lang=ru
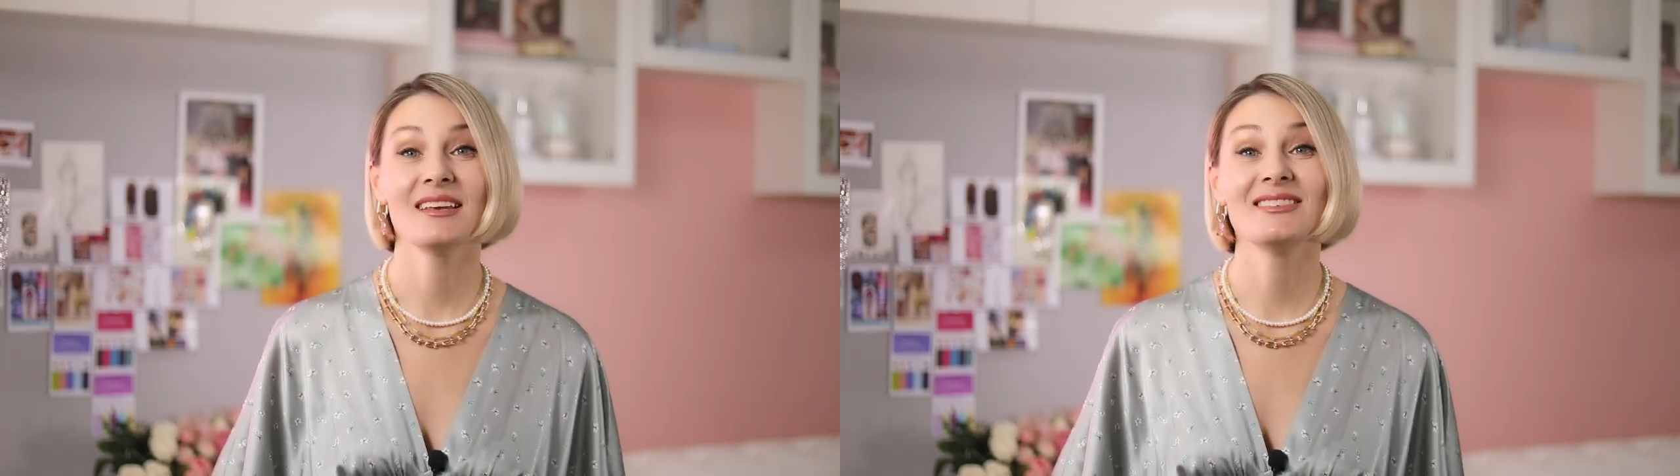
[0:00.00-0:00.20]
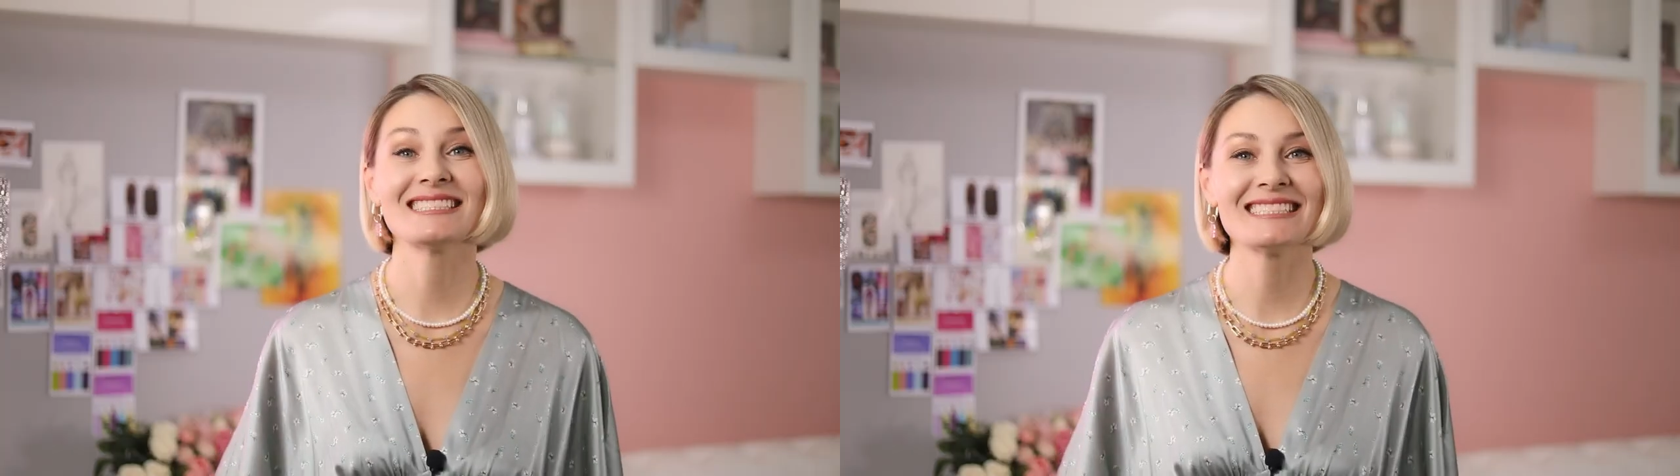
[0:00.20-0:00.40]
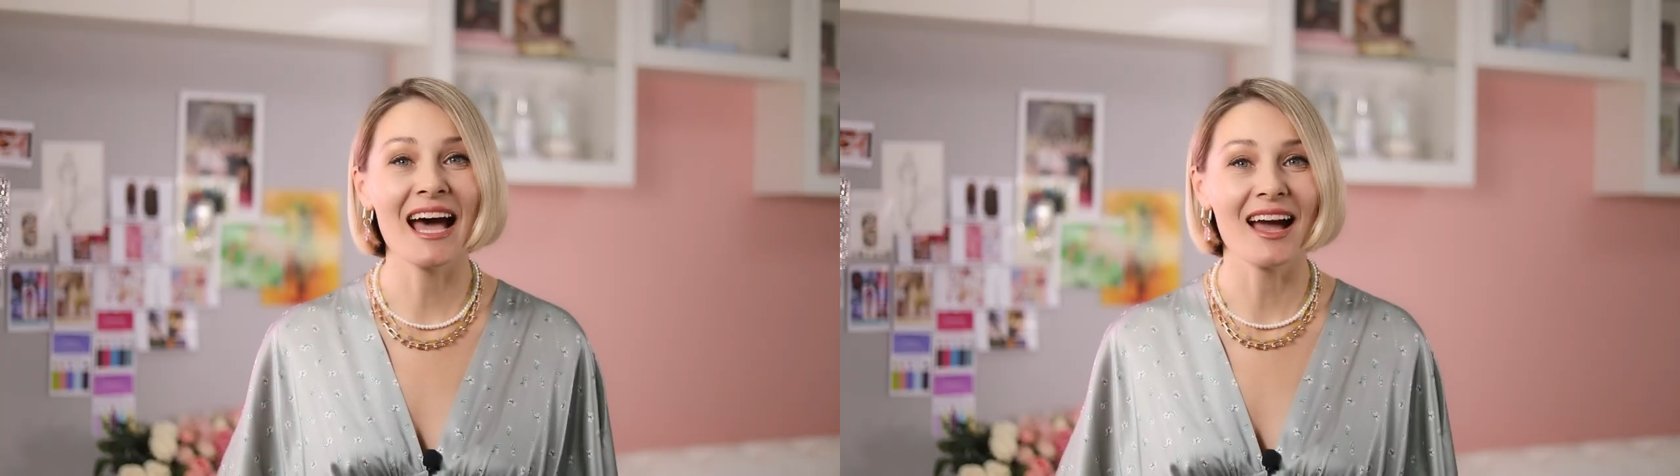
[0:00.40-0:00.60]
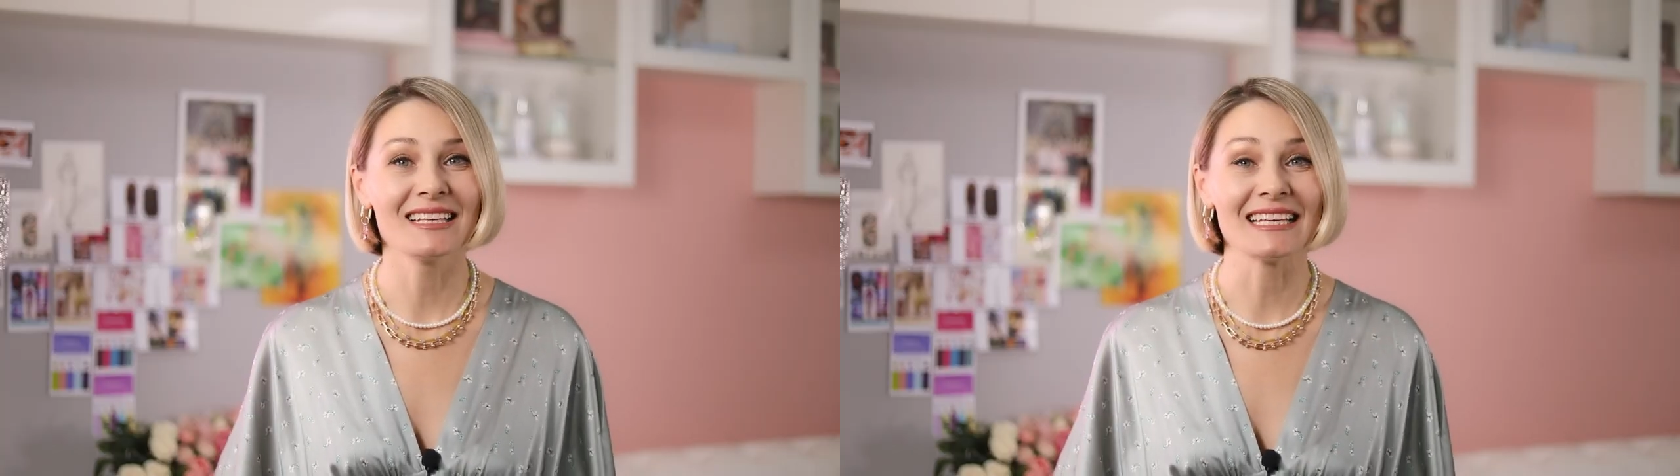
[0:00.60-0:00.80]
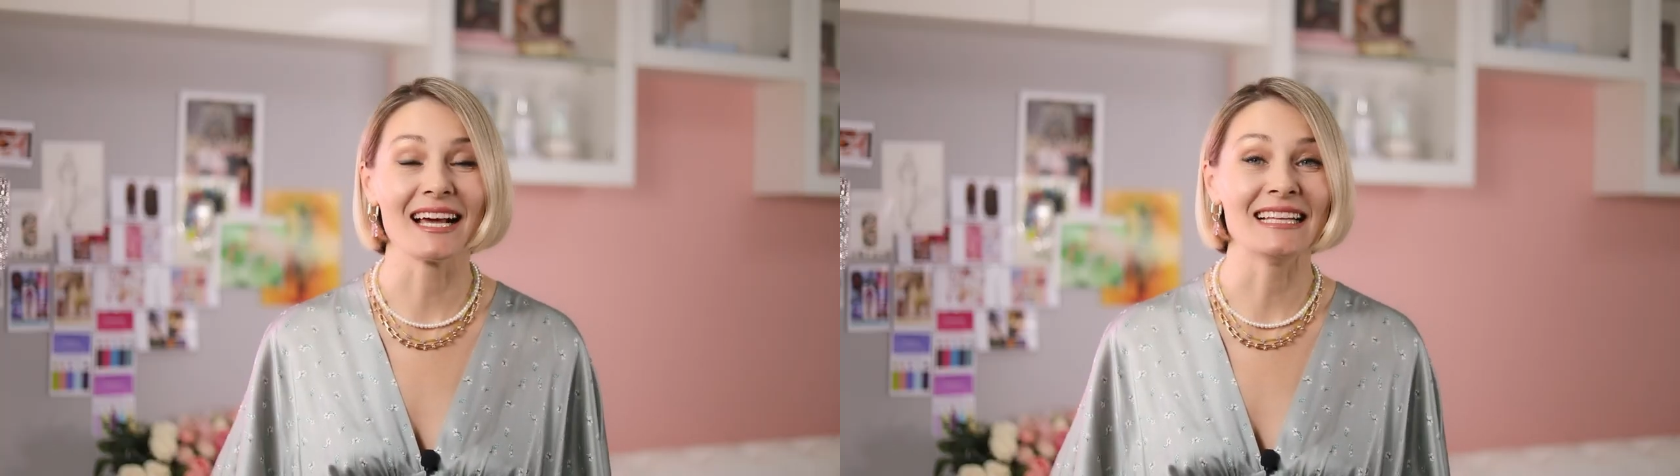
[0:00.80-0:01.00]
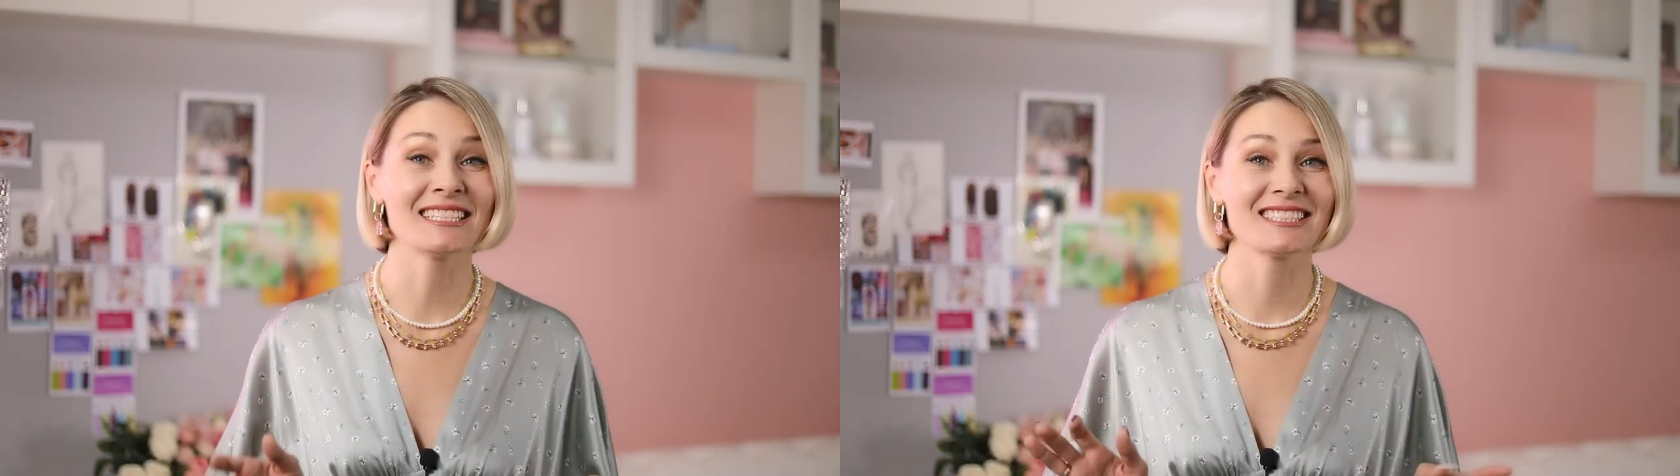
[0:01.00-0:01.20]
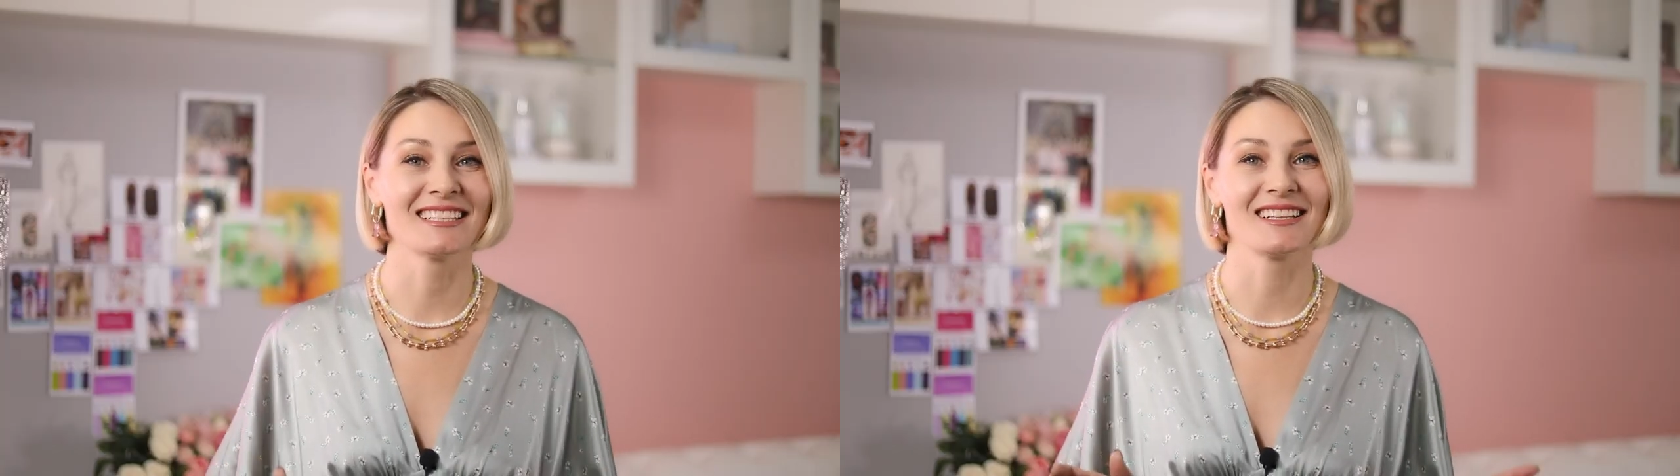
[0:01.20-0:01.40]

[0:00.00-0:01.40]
Весна и, конечно,